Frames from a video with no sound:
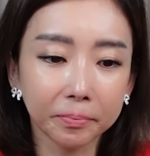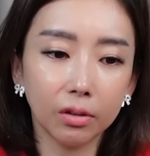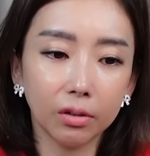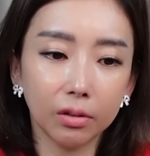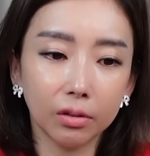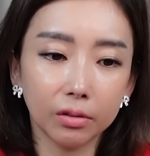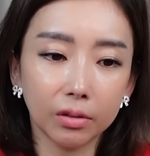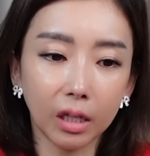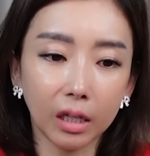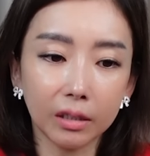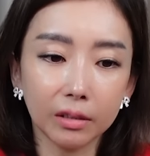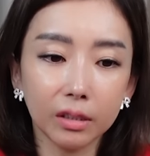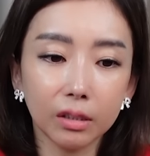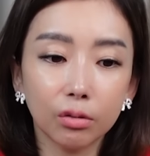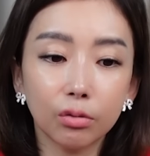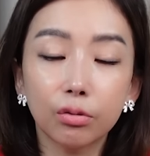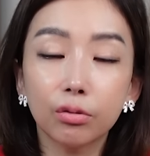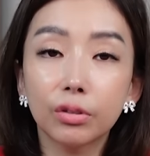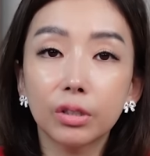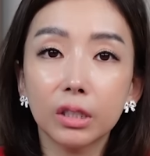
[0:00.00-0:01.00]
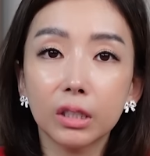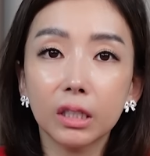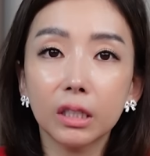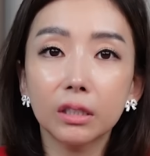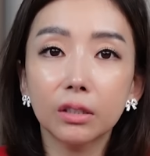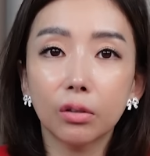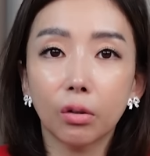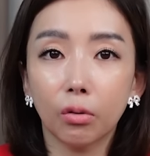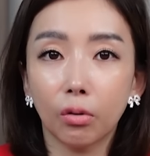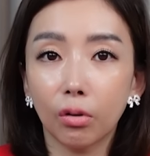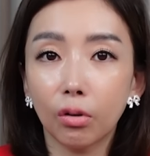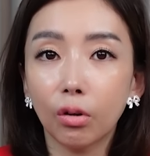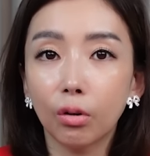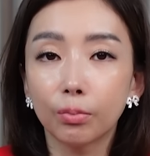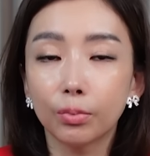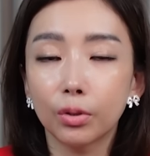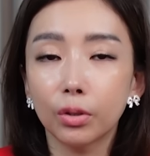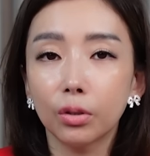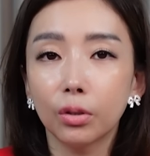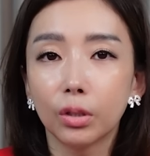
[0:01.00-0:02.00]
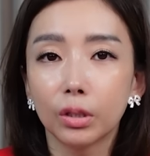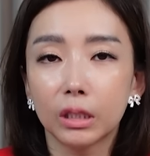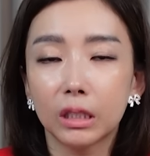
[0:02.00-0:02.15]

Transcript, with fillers: 어, 당장 굵직한 선거가 없죠.